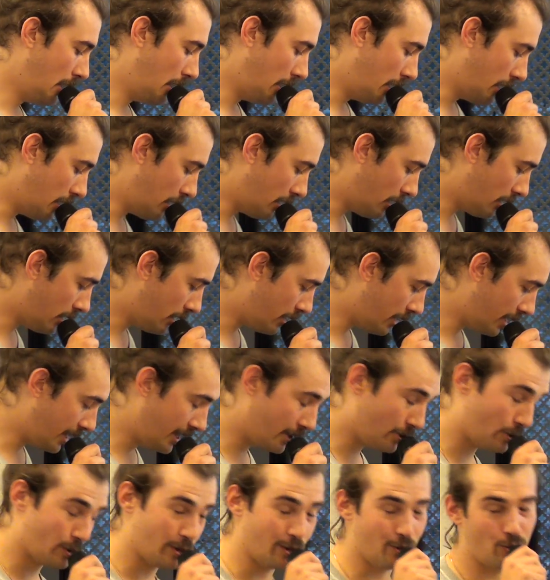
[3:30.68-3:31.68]
et je
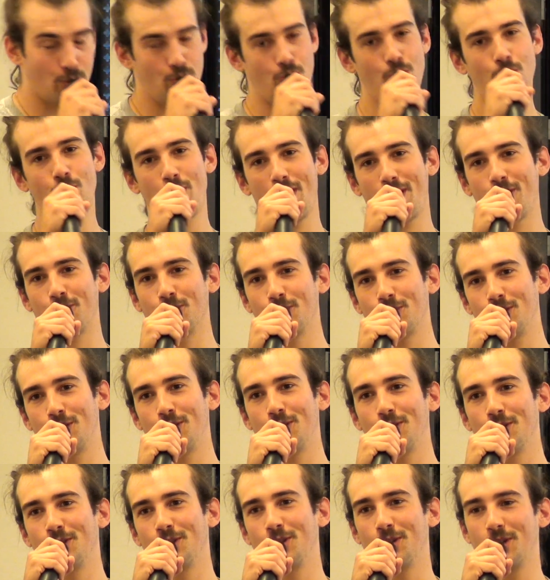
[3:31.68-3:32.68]
suis super
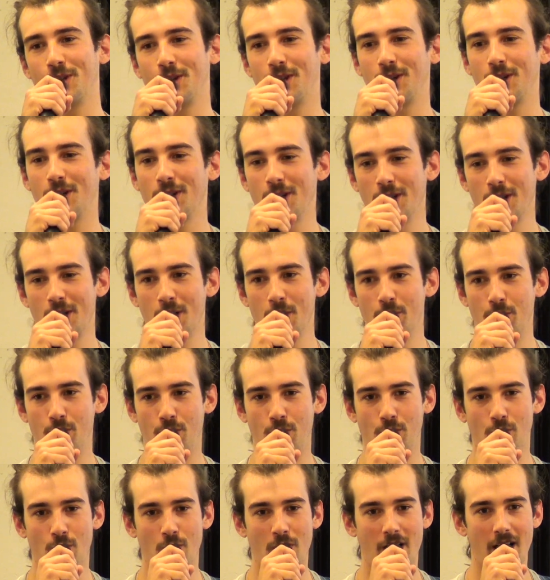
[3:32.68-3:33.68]
content de
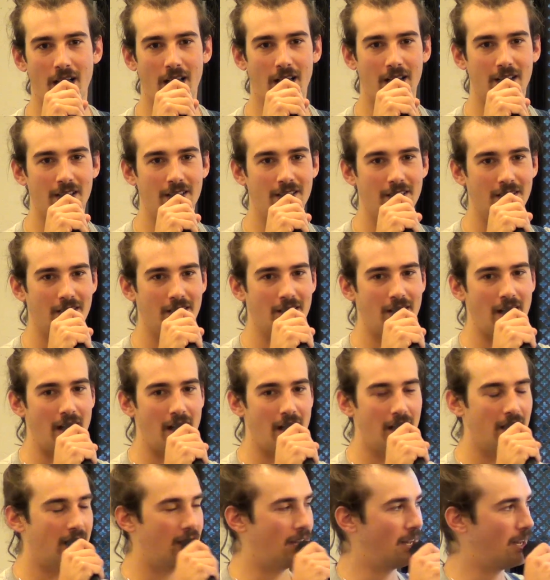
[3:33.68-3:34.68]
pouvoir
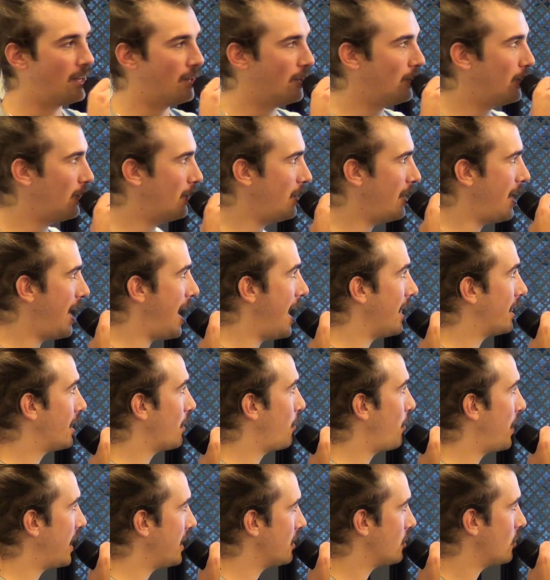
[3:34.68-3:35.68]
être
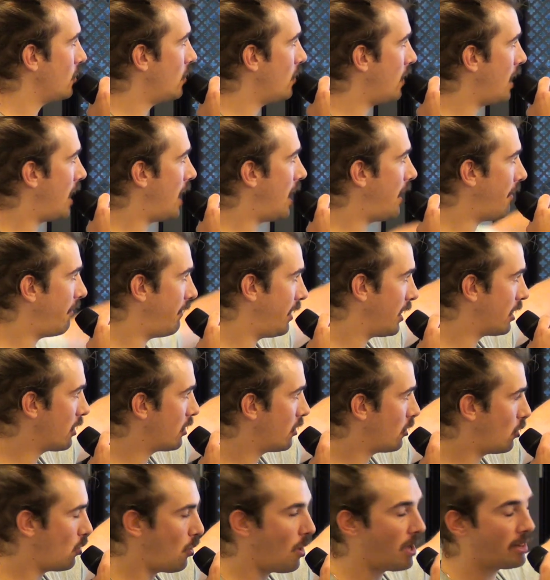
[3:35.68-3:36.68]
présent avec
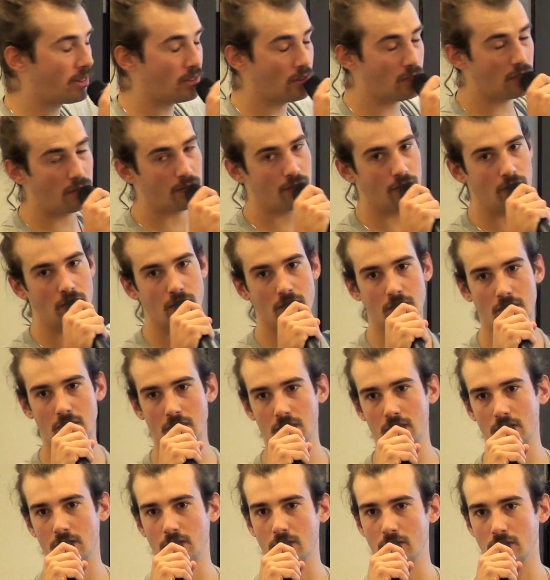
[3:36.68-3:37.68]
Quoi de neuf,
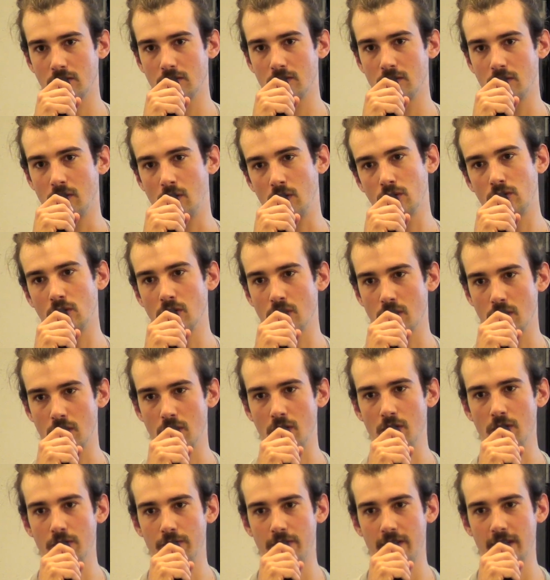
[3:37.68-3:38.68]
docteur Donc, en tant que
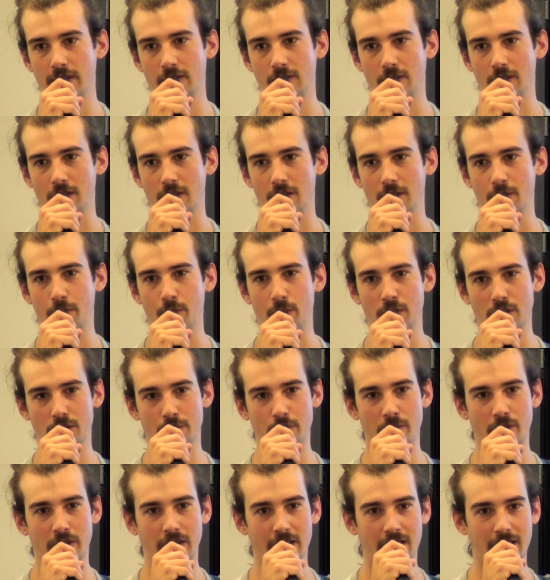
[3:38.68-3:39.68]
grand fan de Bugs
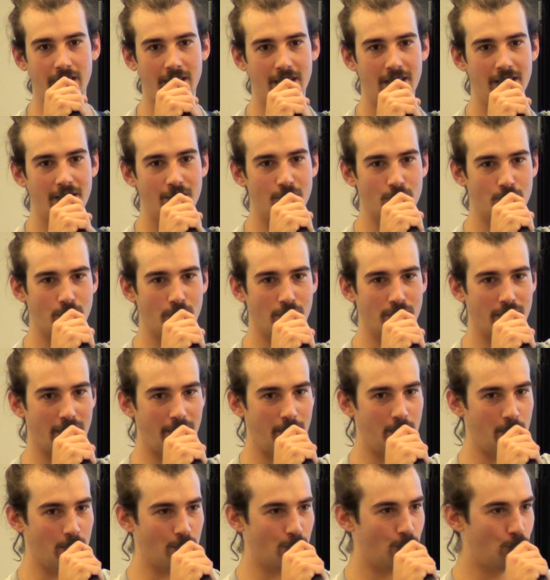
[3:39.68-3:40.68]
Bunny, je trouve que c'est
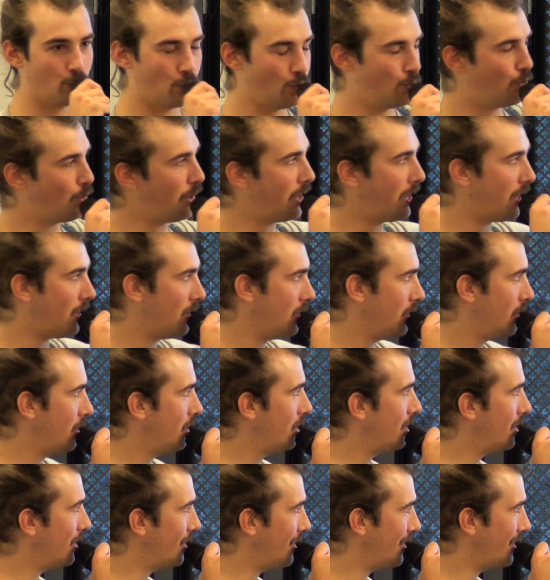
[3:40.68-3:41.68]
vraiment super
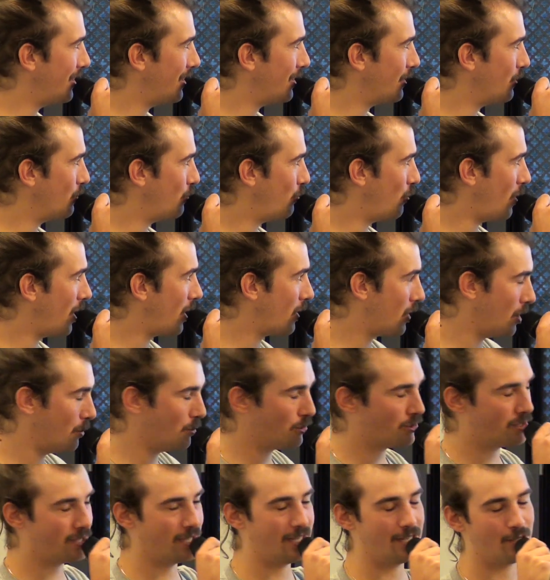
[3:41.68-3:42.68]
euh, de pouvoir
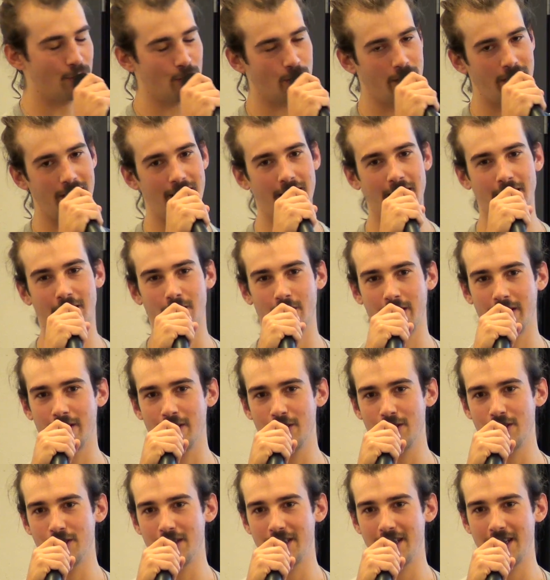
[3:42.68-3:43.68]
commencer les journées de
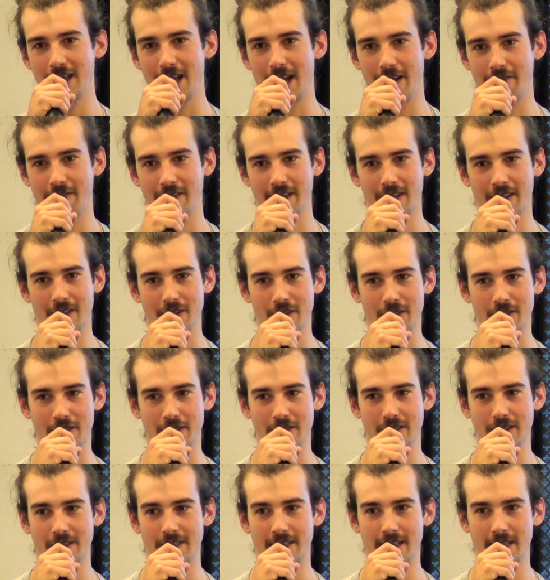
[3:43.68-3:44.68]
l'agroécologie avec euh,
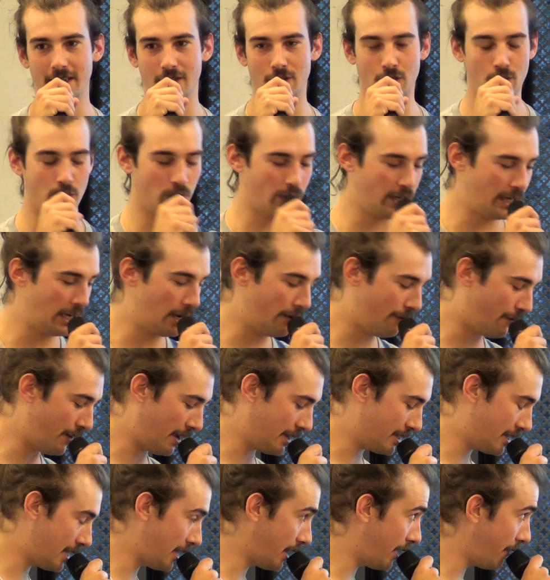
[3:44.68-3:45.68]
cette journée, enfin
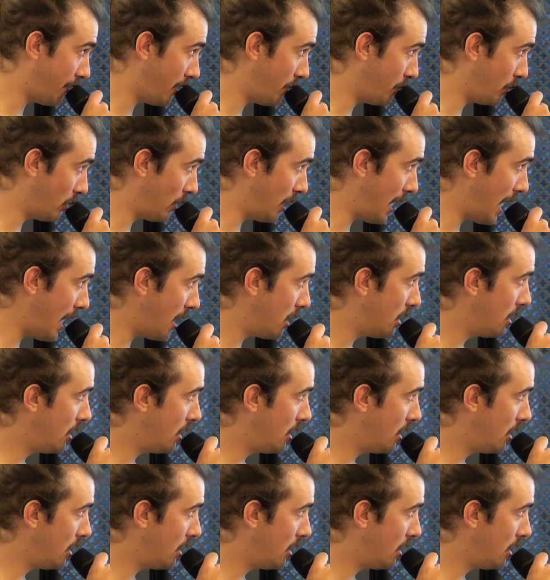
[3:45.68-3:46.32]
cet événement-là,